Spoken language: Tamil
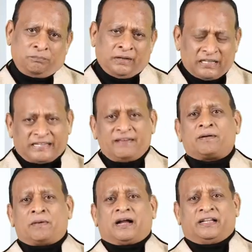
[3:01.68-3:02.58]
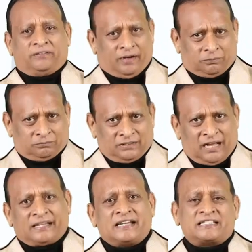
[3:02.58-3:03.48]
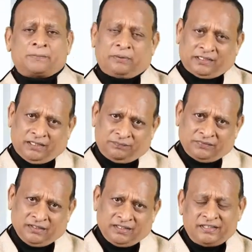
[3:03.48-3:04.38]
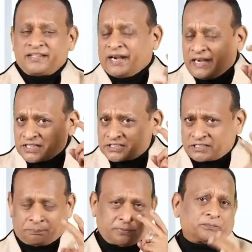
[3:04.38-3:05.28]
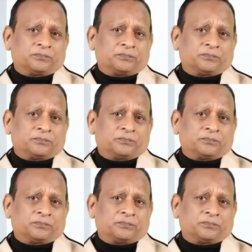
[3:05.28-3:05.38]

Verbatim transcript: மிக தீவிரமாக எது வேணும் அதை டிசைட் பண்ணுங்கள் இது ரெண்டாவது ஸ்டெப்